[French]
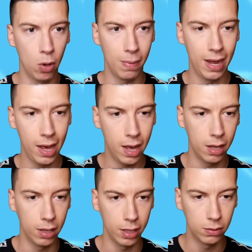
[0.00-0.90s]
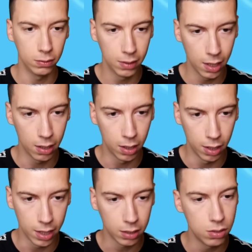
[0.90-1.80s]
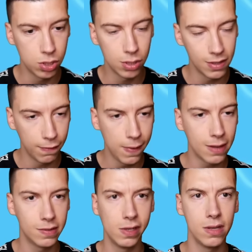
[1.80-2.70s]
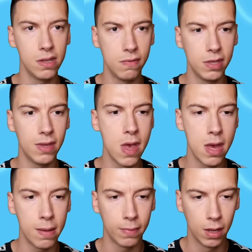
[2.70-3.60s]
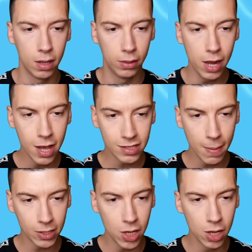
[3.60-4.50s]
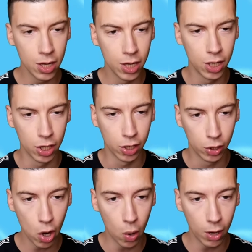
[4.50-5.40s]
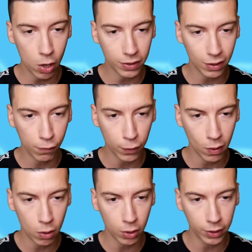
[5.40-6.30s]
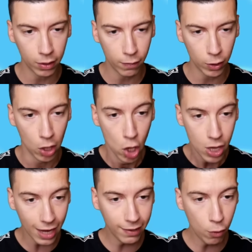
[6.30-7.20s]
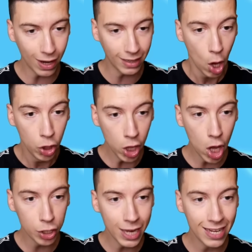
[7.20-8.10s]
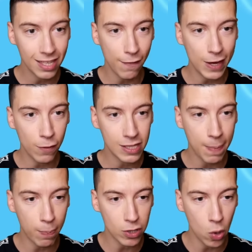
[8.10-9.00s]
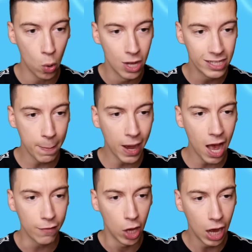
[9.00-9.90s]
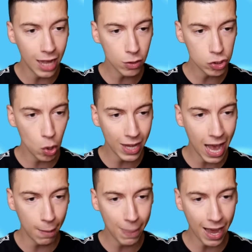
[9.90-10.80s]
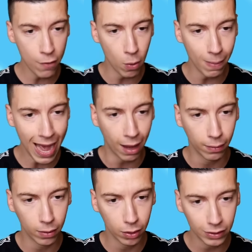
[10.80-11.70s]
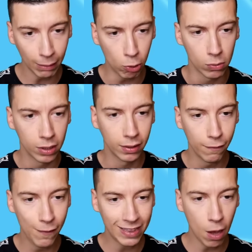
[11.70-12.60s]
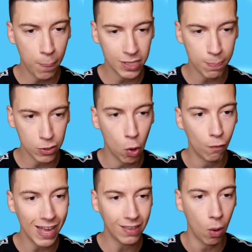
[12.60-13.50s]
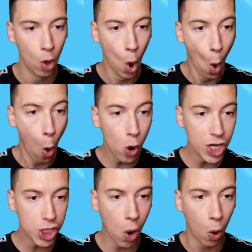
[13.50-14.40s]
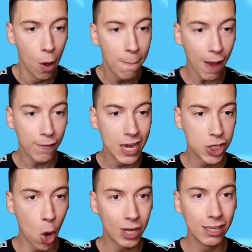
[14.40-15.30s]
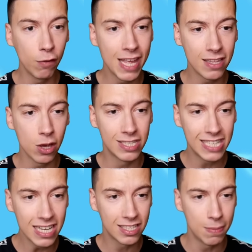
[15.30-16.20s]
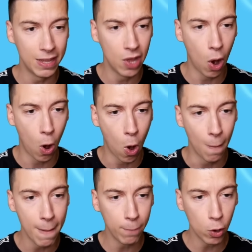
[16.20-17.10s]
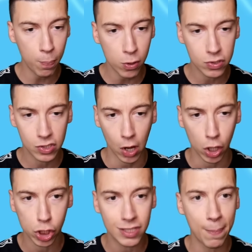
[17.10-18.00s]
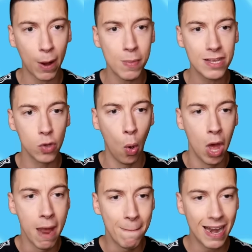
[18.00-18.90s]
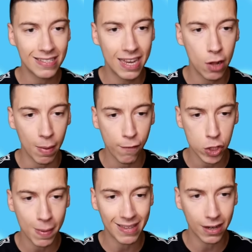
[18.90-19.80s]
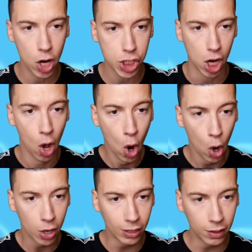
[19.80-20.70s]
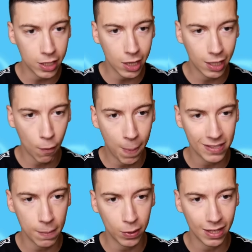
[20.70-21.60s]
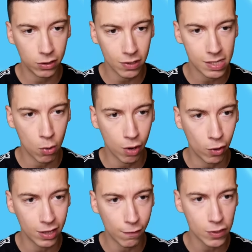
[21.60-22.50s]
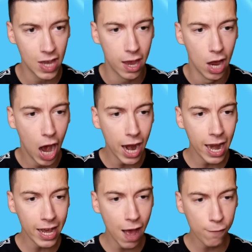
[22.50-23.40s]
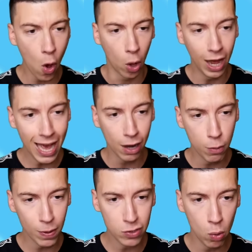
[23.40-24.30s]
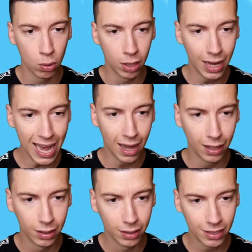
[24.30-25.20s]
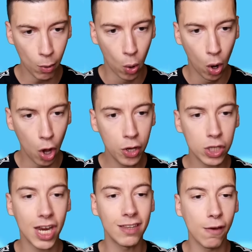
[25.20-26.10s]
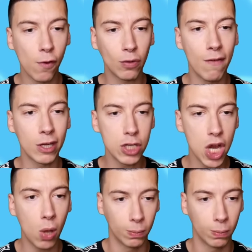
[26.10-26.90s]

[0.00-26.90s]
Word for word: Bon, bah là, euh, écoutez, il euh, y a qu'une chose à faire, c'est de les éviter, hein. Allez, c'est parti Go ah, Rentrez dans le fauteuil, rentrez dans le Arrêtez-vous, arrêtez Non, il y en a qui s'est fait défoncer par le poison C'est pas grave Attention, les gars Barrez-vous Ah C'est bon va petit poison va Oh les géants Parfait les géants qui deviennent 6 euh, maintenant Même beaucoup plus Je sais pas combien ils sont, mais là c'est énorme. Il faut que je mette à gauche. Oh, attendez, il y en a qui vont passer peut-être. Non, c'est bon, ils vont les défoncer. Allez les gars, à fond Ah, le poison Ah c'est bon. Oh non, j'ai raté le x3 avec le géant.